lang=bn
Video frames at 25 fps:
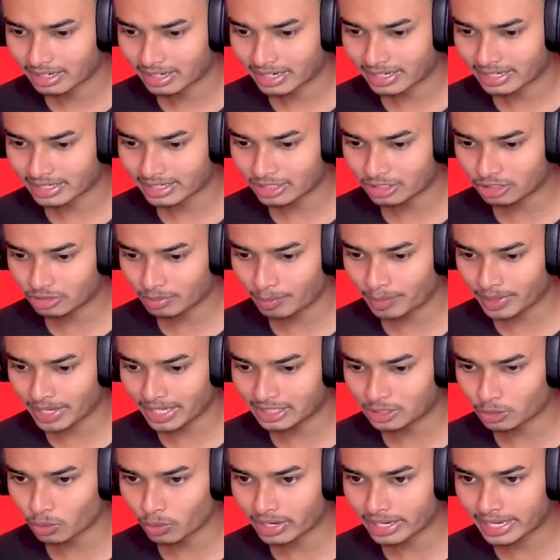এটা কিছু
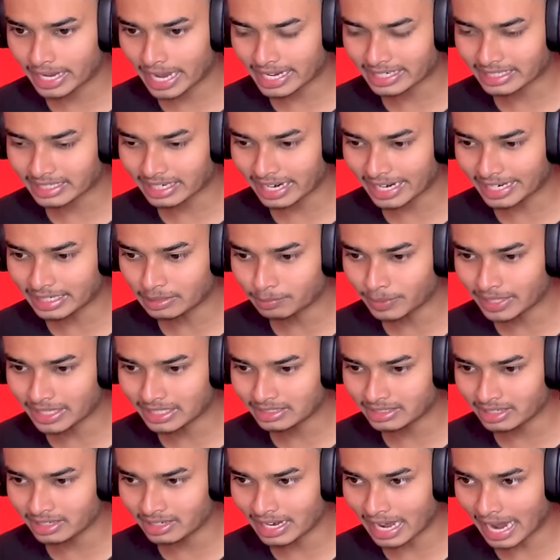পেয়েছি ও গ্যাস লাইট
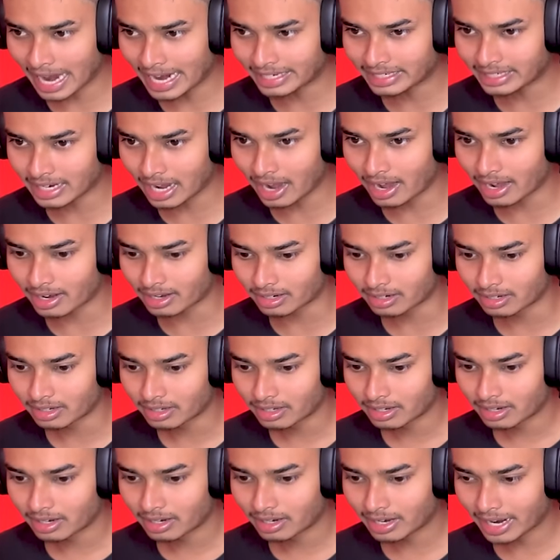পেয়েছি লাইটার
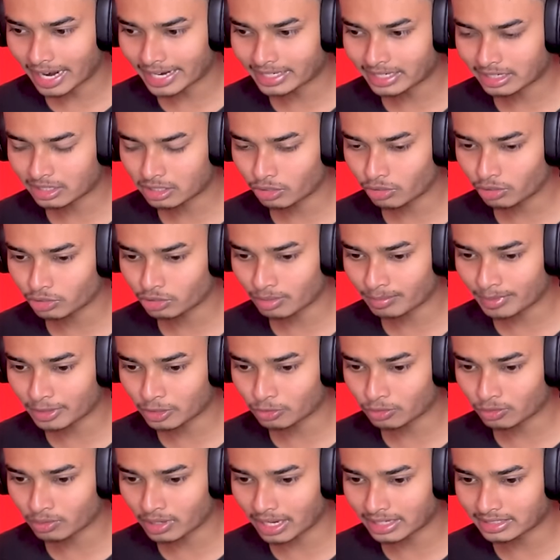লাইটারটা হয়তো আমার
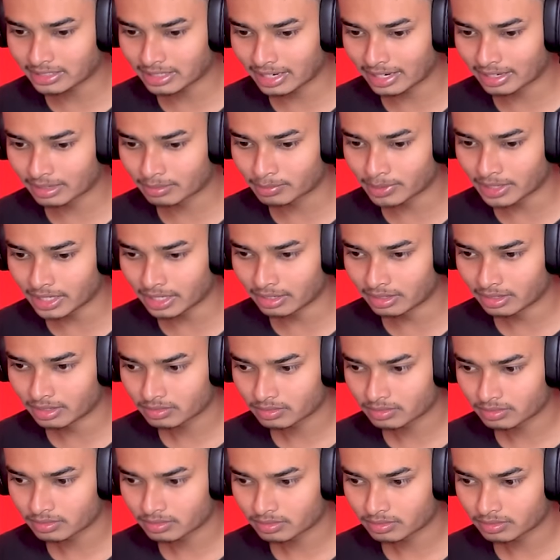কোনো কাজে লাগবে
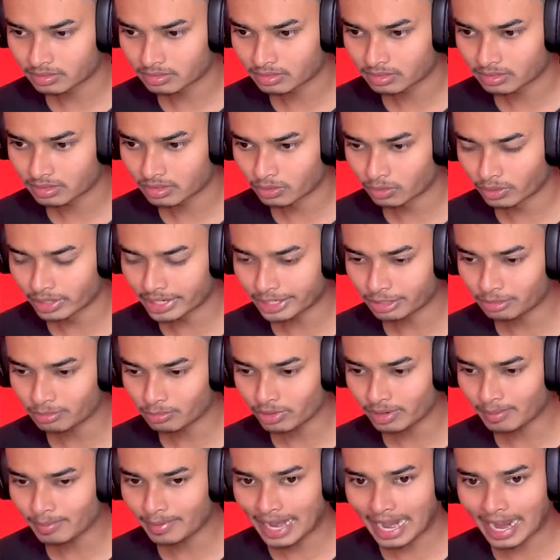ওকে এরকম
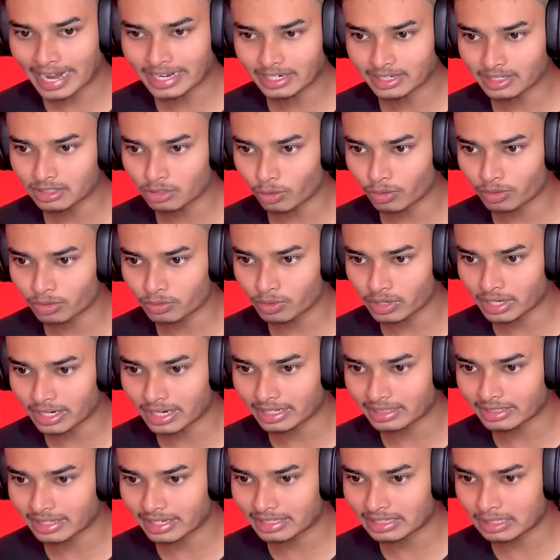করে আমি লাইটার দিয়ে অন করে
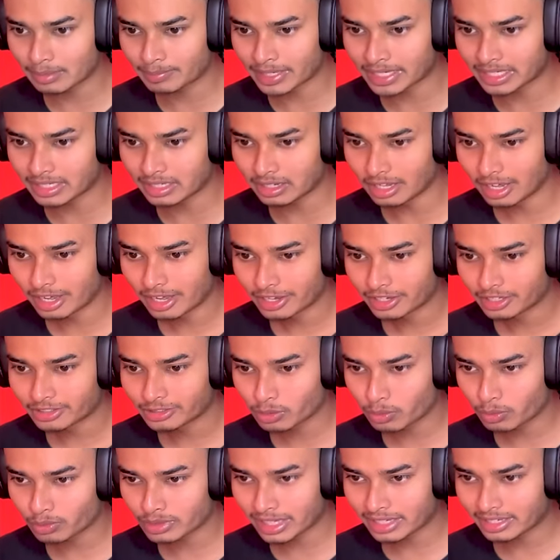না দেখতে পারি
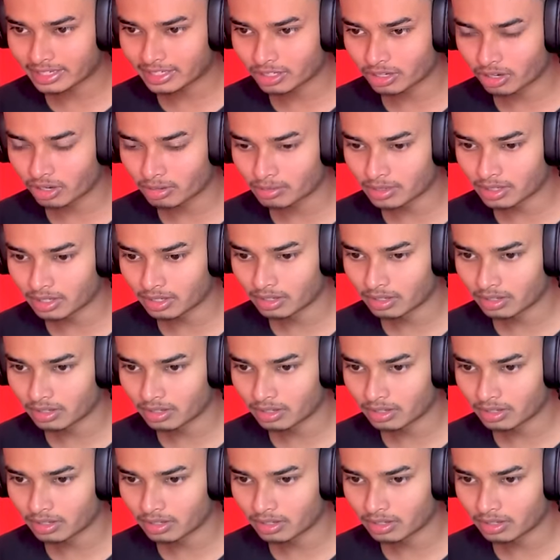যে কোথায় কী হবে